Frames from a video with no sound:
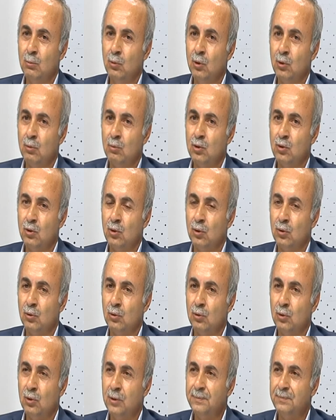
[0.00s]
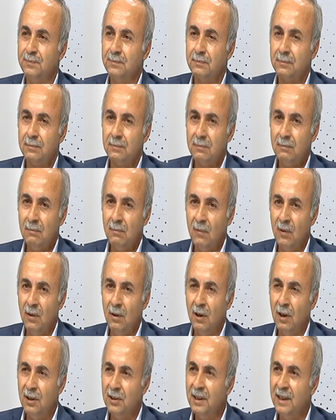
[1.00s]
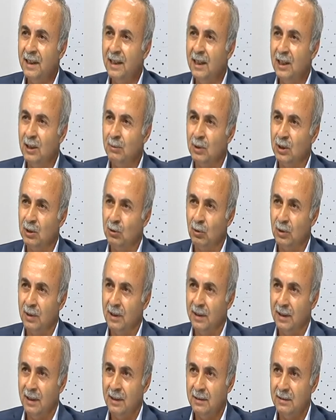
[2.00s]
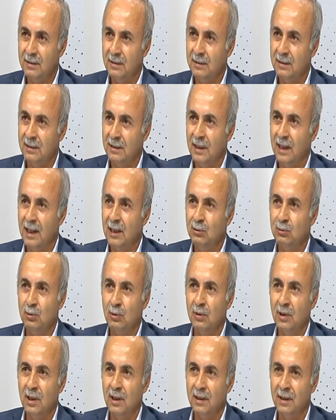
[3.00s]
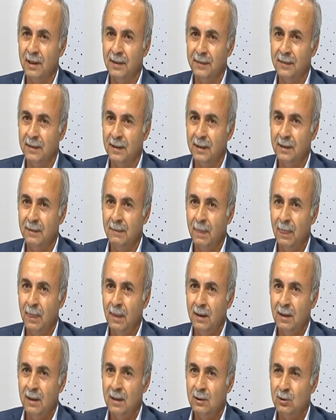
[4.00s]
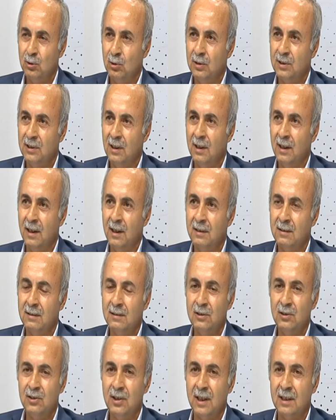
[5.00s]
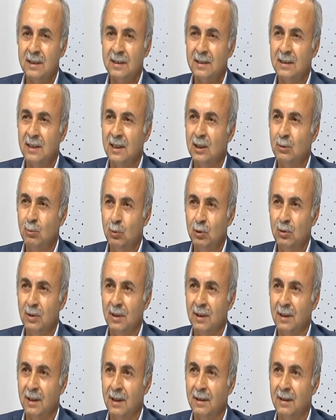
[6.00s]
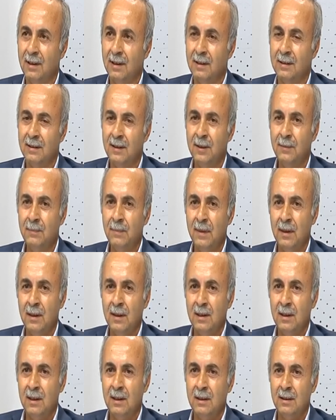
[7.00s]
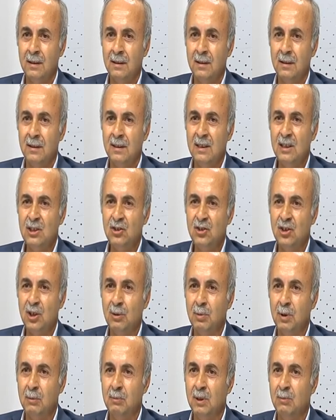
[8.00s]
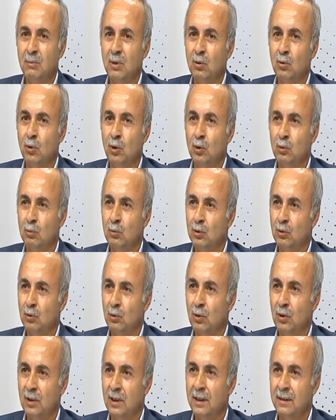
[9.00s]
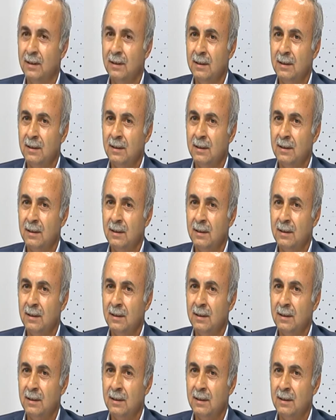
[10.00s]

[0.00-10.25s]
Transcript: büyük bir çoğunluğu ara eleman olarak e, her türlü alanda, sosyal hayatın içerisindeki bütün alanlarda iş yapabilme konumunda olan